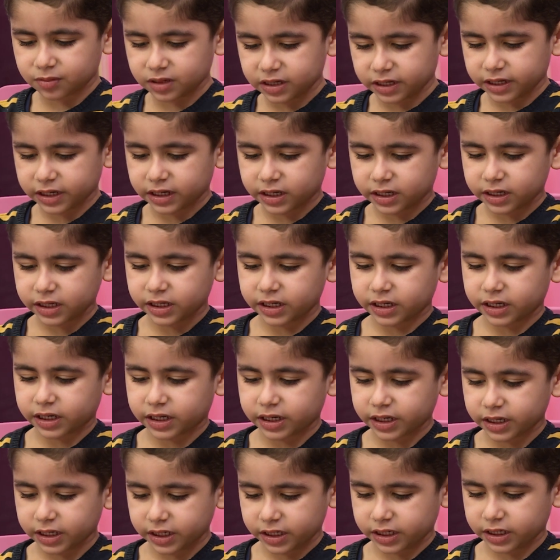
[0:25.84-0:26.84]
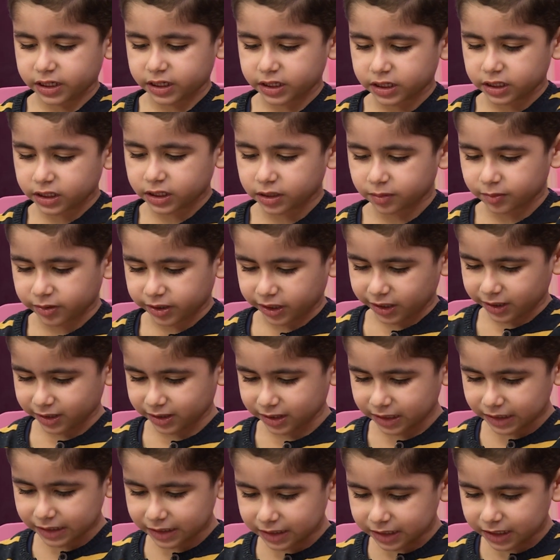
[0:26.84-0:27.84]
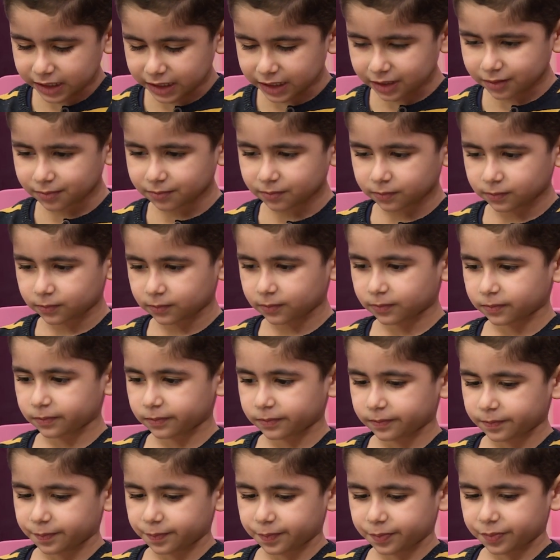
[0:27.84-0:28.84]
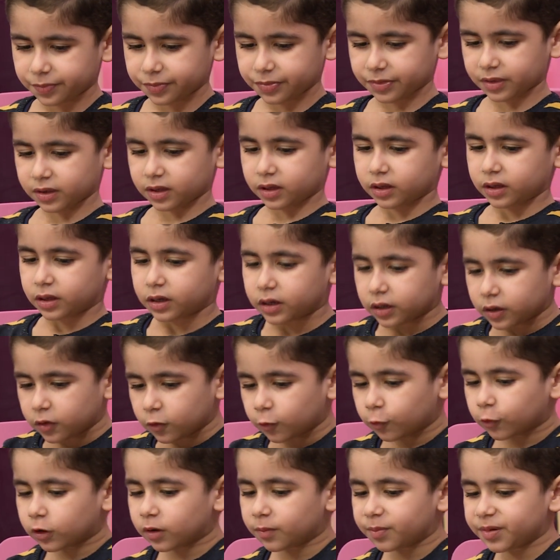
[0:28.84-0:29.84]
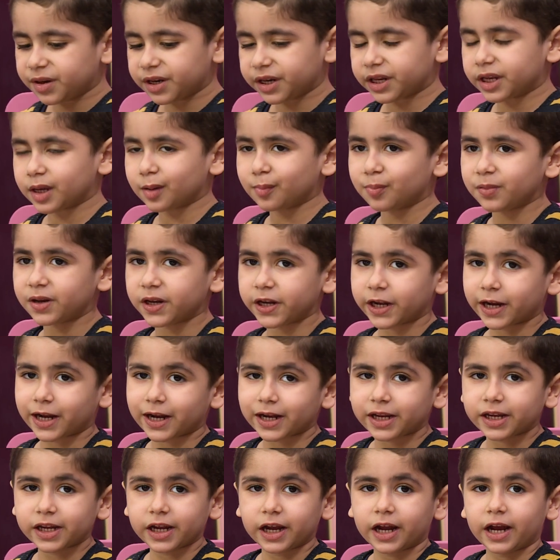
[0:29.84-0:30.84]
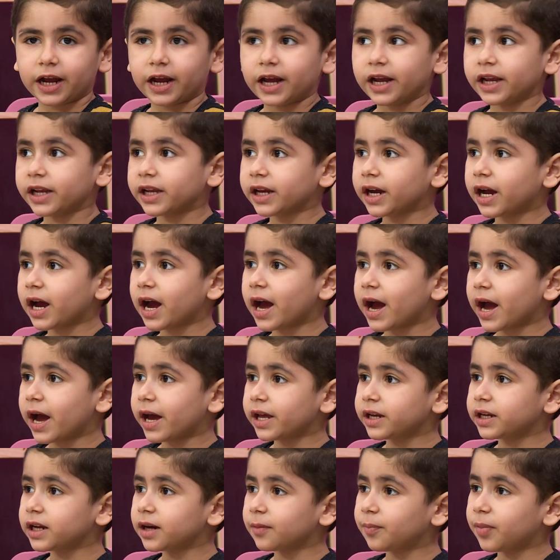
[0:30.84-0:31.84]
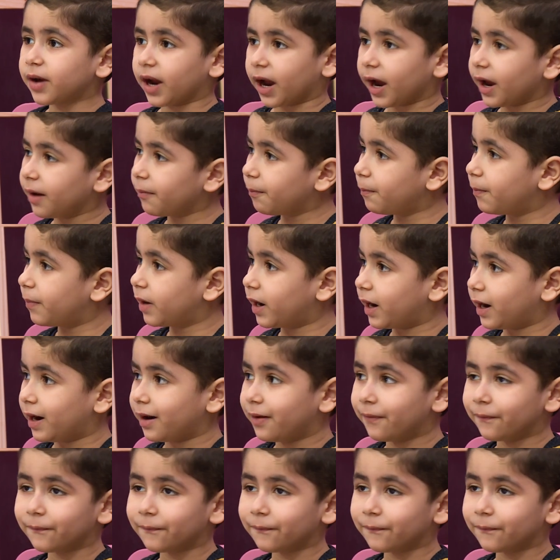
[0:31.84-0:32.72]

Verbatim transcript: لي اي حاجه انا محتاجها اه وبيجيب لي اي حاجه انا بحبها